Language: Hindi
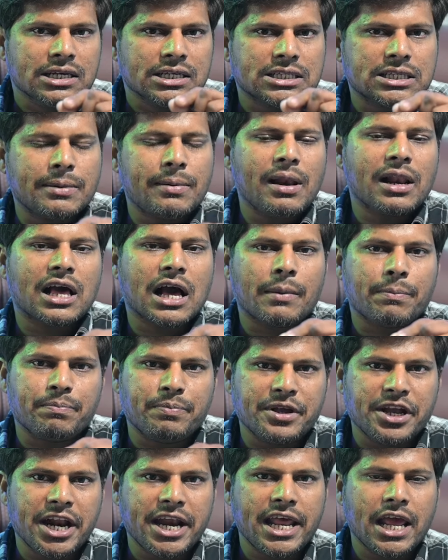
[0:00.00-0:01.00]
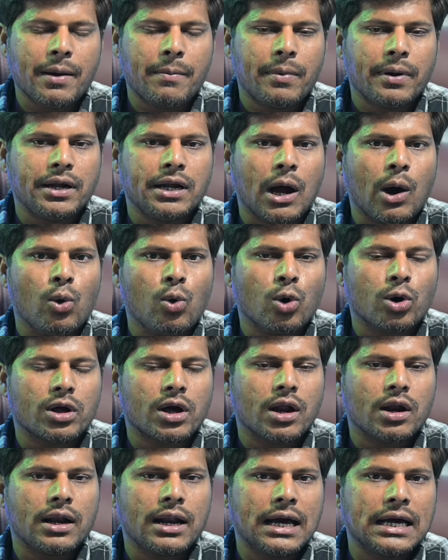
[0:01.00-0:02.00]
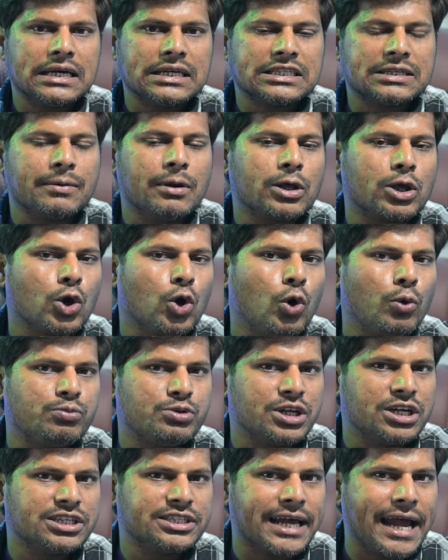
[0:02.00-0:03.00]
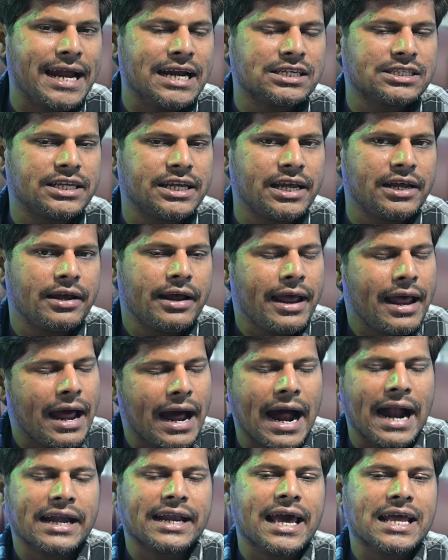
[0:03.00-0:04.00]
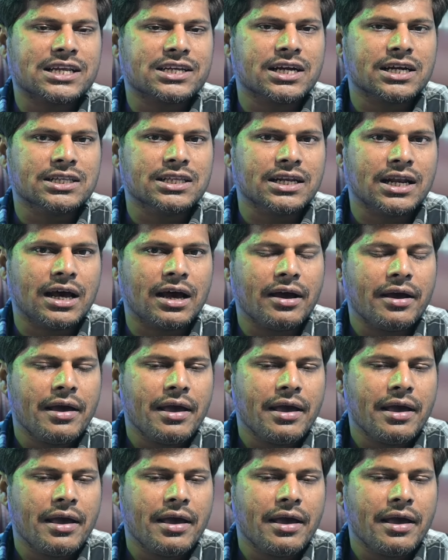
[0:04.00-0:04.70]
सिविल का पीडीएफ डाउनलोड करना सिविल की ऑफिशियल साइट से अटैच कर देना